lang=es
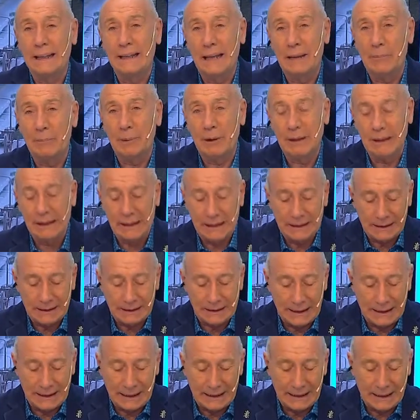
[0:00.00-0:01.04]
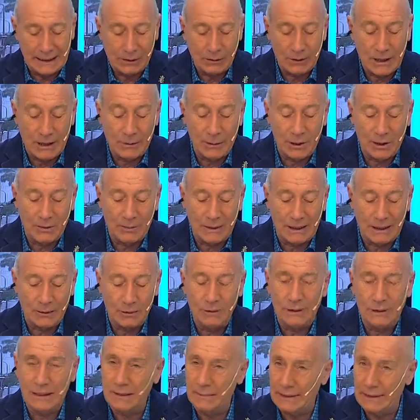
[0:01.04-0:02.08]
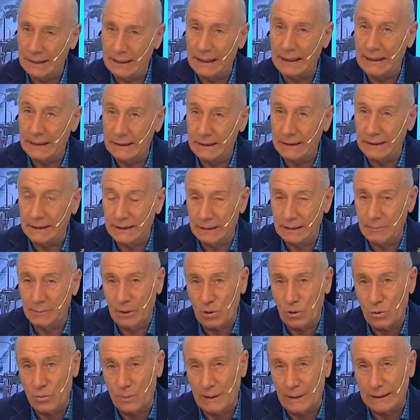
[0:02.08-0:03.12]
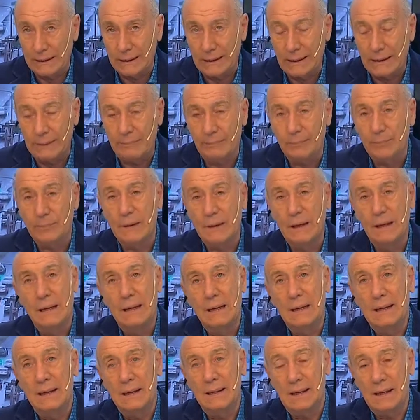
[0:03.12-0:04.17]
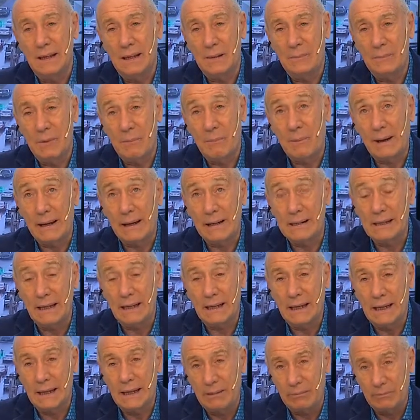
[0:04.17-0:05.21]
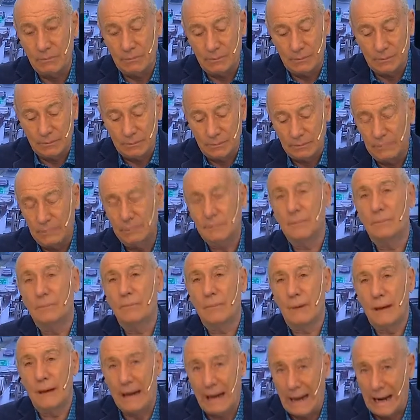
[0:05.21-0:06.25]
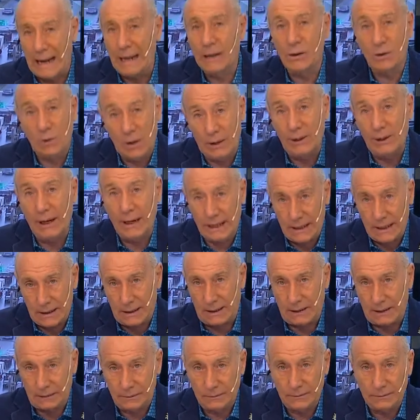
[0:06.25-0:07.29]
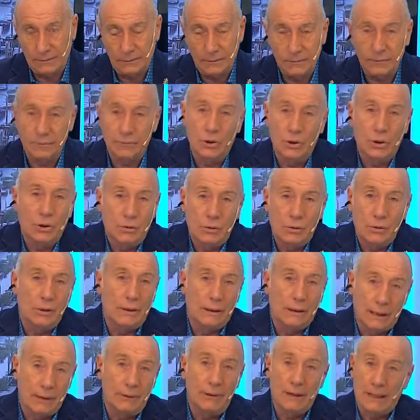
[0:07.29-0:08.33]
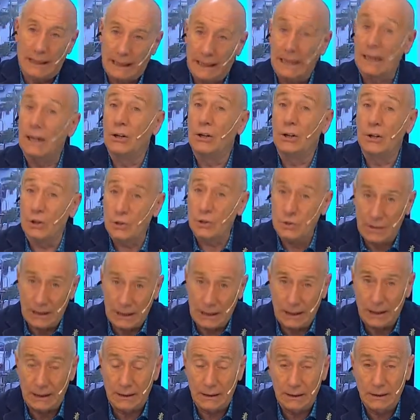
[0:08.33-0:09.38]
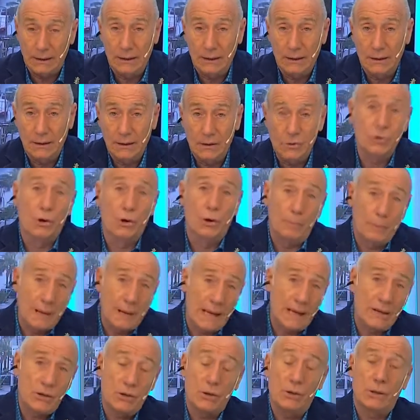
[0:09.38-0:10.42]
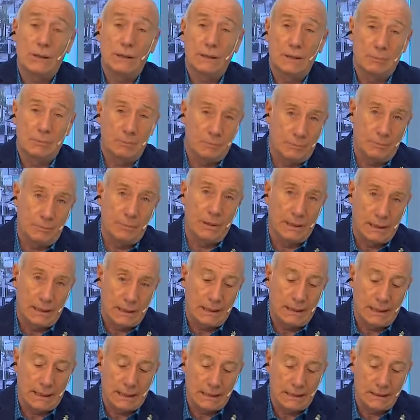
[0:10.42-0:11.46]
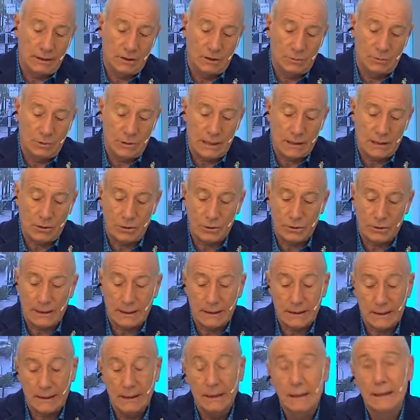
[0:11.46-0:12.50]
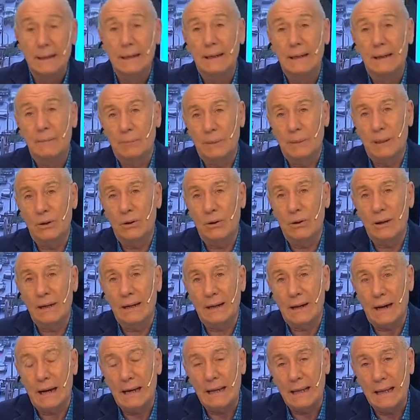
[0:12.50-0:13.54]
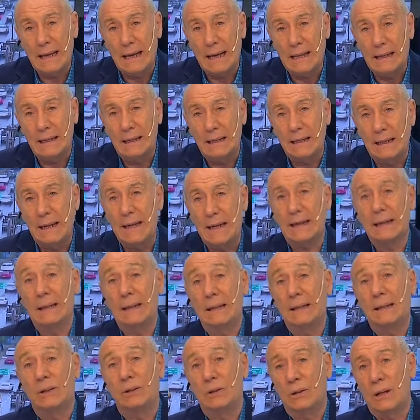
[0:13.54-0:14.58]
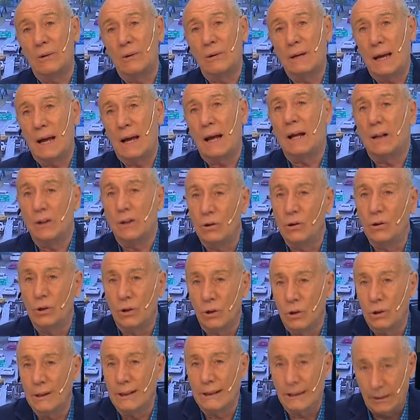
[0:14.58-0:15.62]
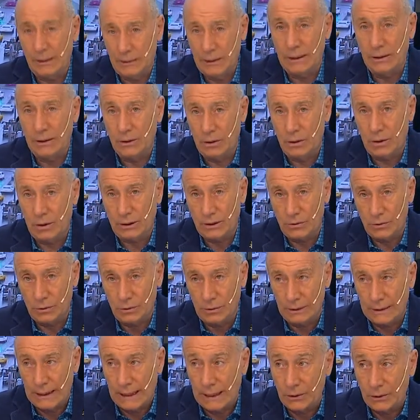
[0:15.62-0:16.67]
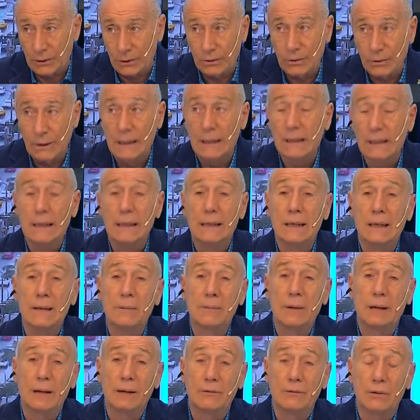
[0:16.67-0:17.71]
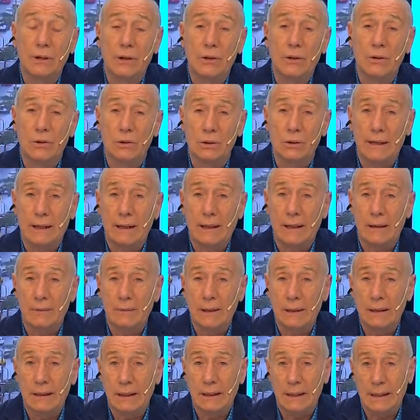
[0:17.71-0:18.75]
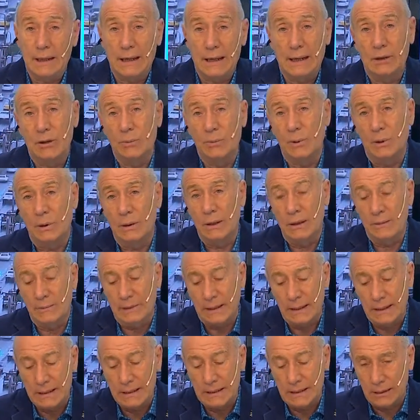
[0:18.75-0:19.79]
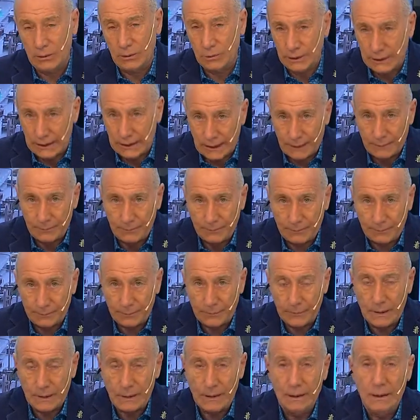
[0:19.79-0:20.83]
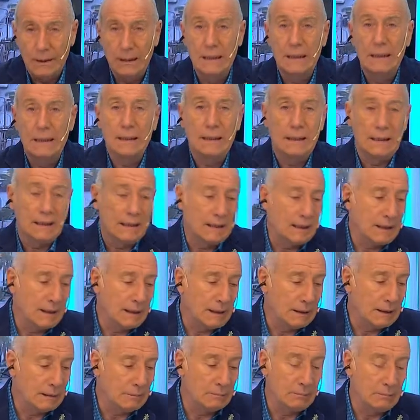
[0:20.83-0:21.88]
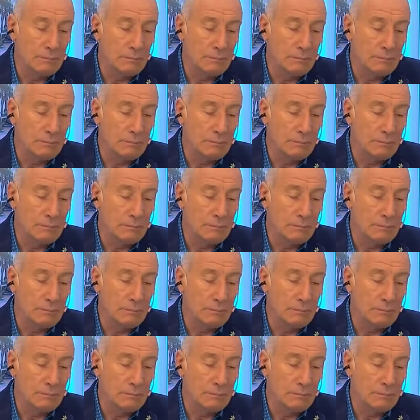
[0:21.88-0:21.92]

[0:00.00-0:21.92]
después de, algunas bromas, de un tema que es este, preocupante y me parece que algo habrá que hacer. Yo, la verdad que no sé, sospecho que se pueden estar haciendo muchas cosas, pero en realidad la gente todavía no está viendo los resultados y me refiero concretamente a los problemas de inseguridad. Sí es. Eh,